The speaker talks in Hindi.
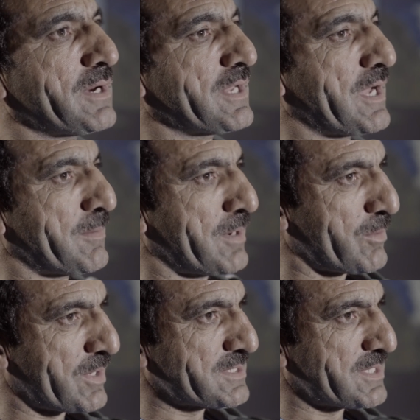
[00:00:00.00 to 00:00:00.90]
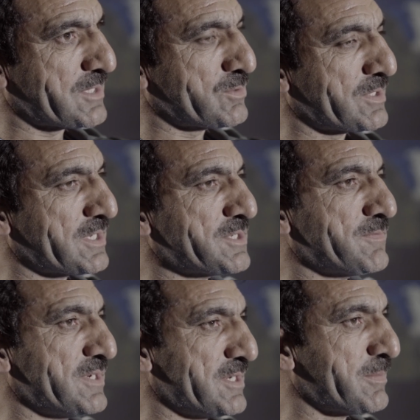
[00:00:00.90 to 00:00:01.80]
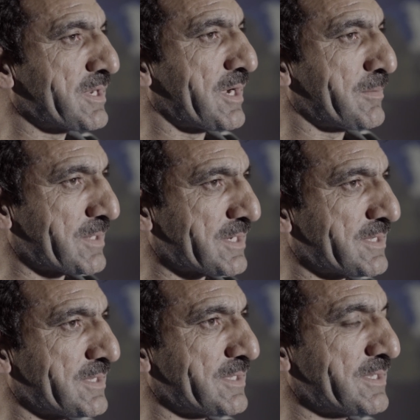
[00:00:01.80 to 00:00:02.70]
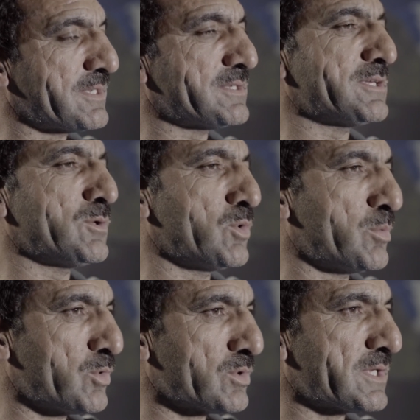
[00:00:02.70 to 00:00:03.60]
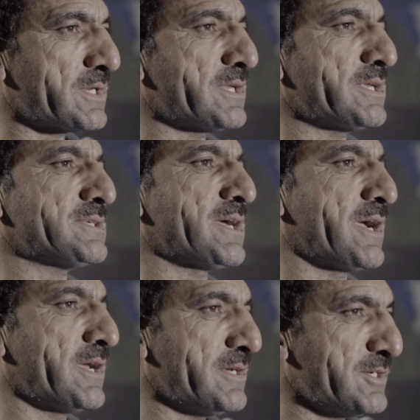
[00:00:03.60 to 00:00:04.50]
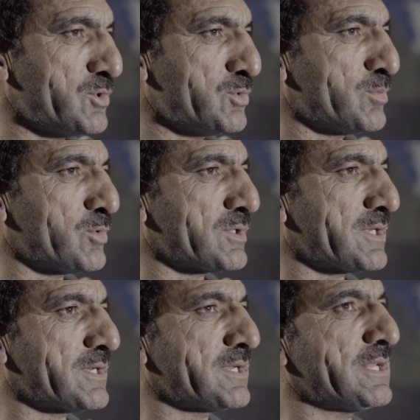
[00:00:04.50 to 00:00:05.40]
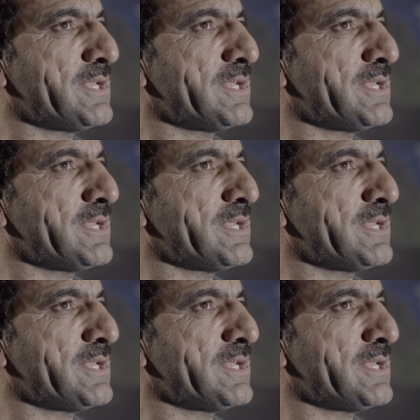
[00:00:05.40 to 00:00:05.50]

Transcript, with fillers: हमारे आबा व अजदाद जो है इस फील्ड में काम करते थे एज ए लो पोटर एज ए हाई एल्टीट्यूड पोटर